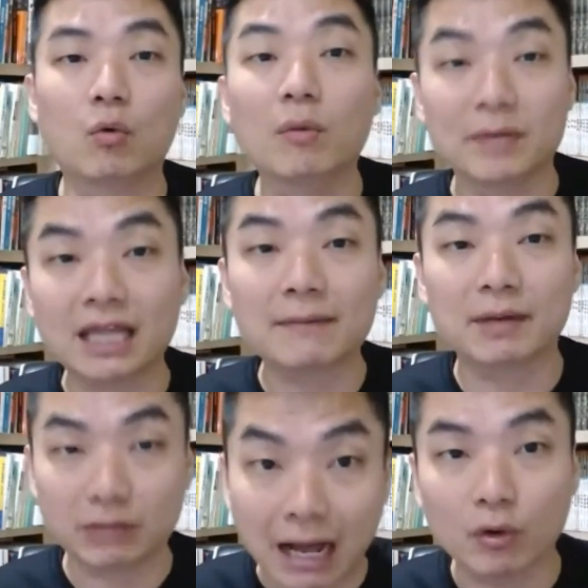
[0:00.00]
哦，国民代
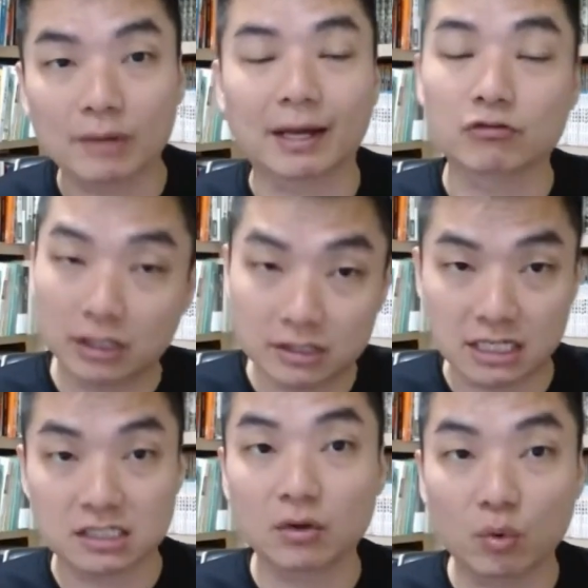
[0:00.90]
表大会嘛，所以
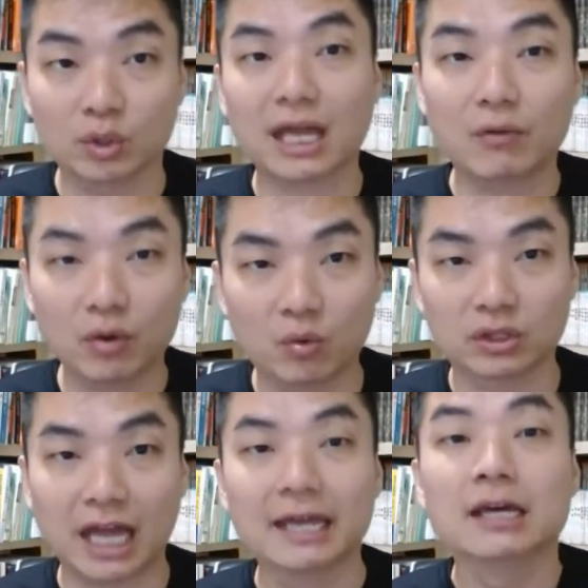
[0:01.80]
简称国大或
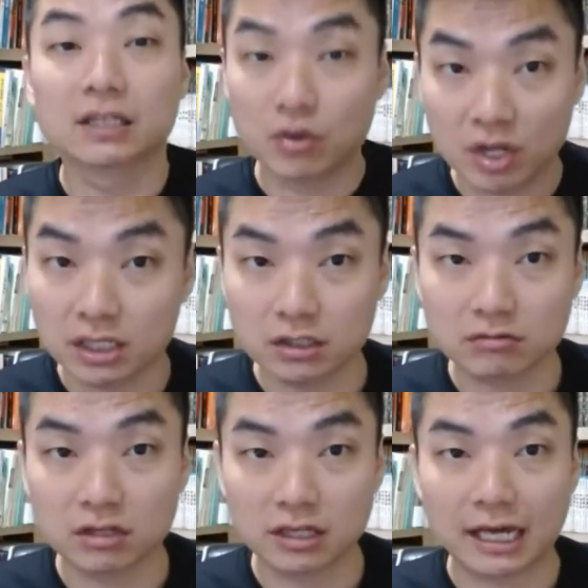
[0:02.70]
国代的原因
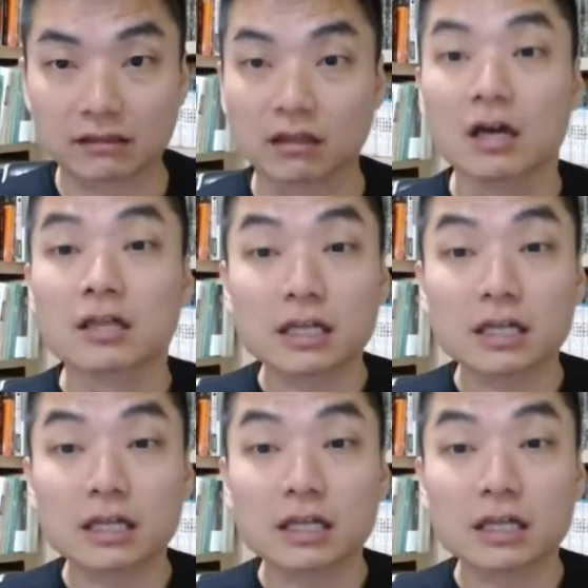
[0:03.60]
就是这样子。